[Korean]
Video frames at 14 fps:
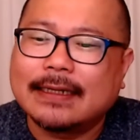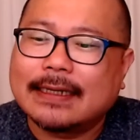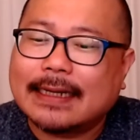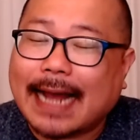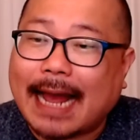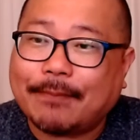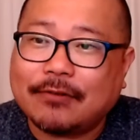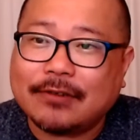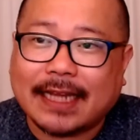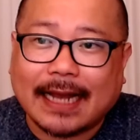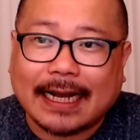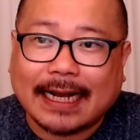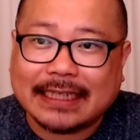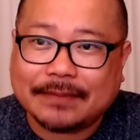까불
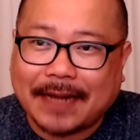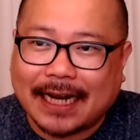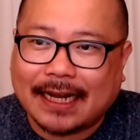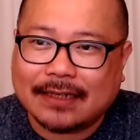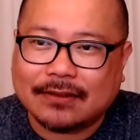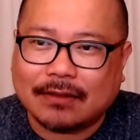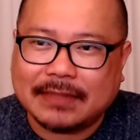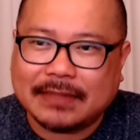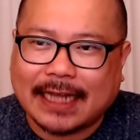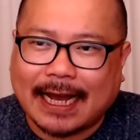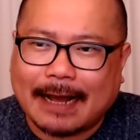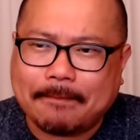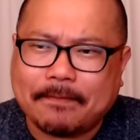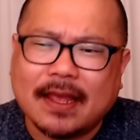생각하지 말라는
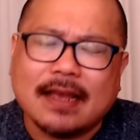겁니다.